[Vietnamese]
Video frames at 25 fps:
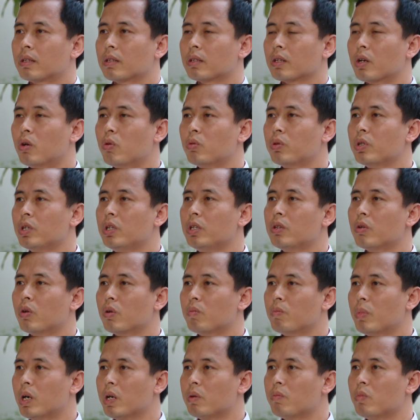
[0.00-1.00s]
đầu tư đổi
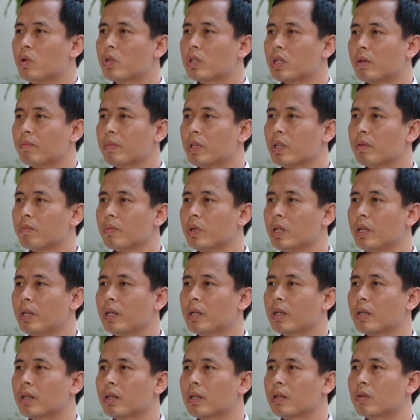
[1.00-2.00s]
mới mua sắm thiết bị
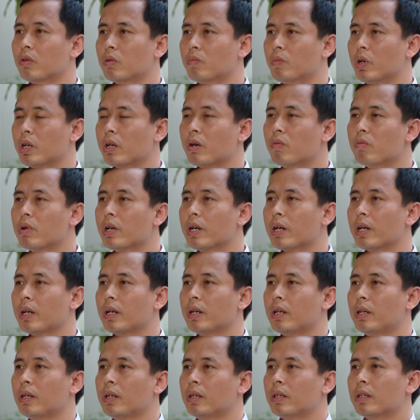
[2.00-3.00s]
đổi mới công nghệ
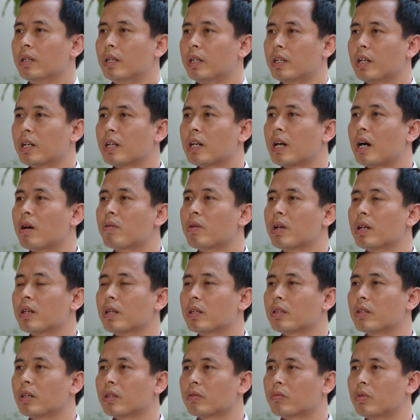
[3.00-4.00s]
để nâng cao năng
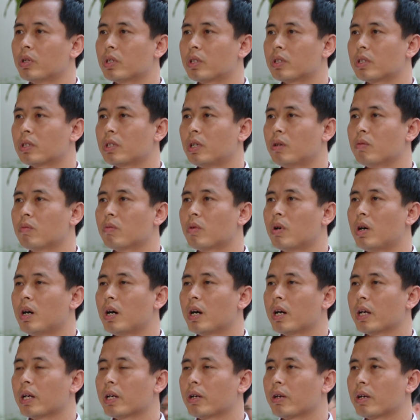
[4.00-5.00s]
lực sản xuất thông qua
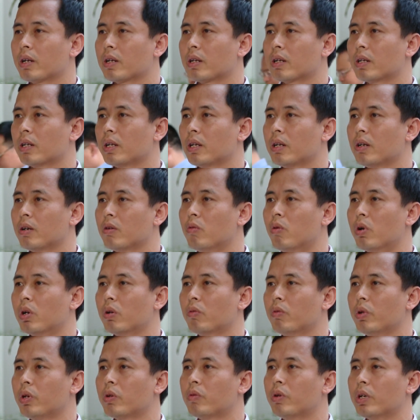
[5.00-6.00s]
cái, cái, cái nguồn
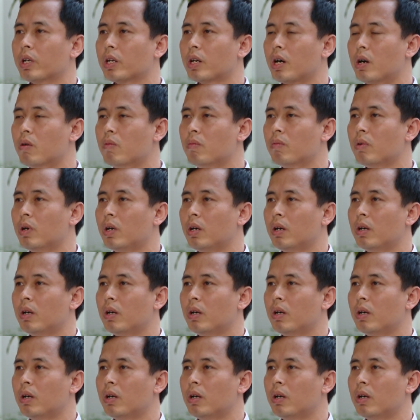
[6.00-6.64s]
quỹ khuyến công.